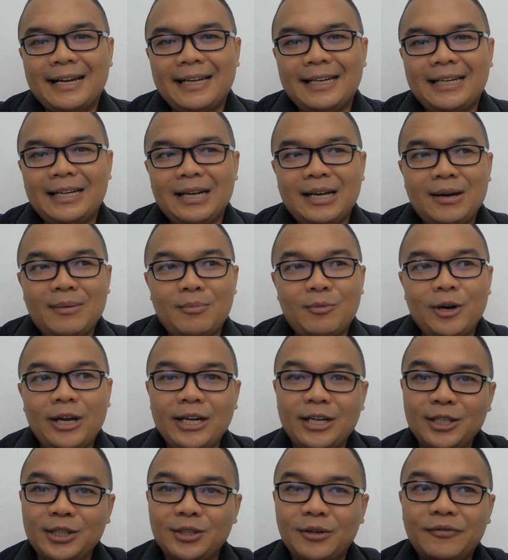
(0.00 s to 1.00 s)
kan
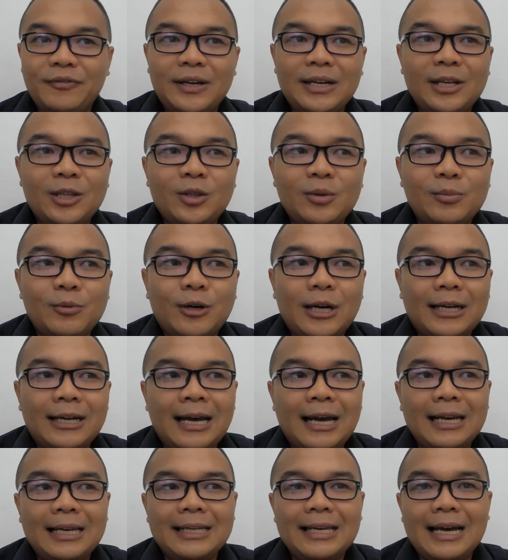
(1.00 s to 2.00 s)
mungkin di job itu bukan
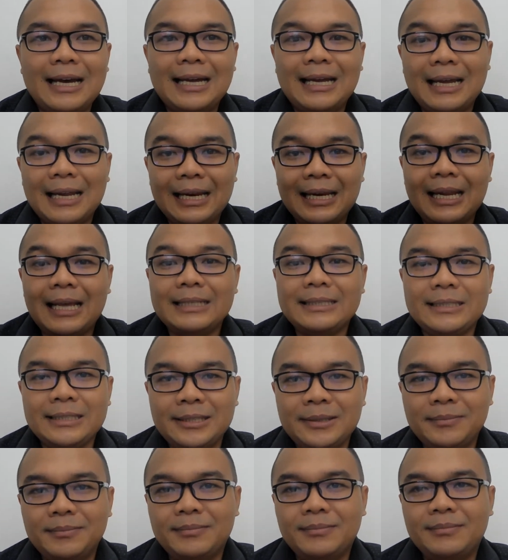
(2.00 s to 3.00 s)
hal yang
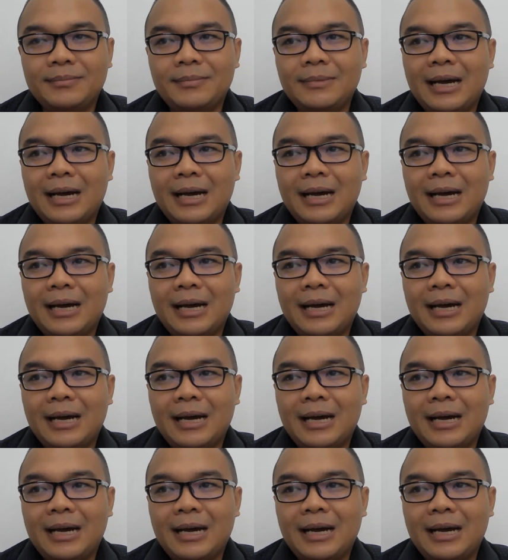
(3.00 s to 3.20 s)
lazim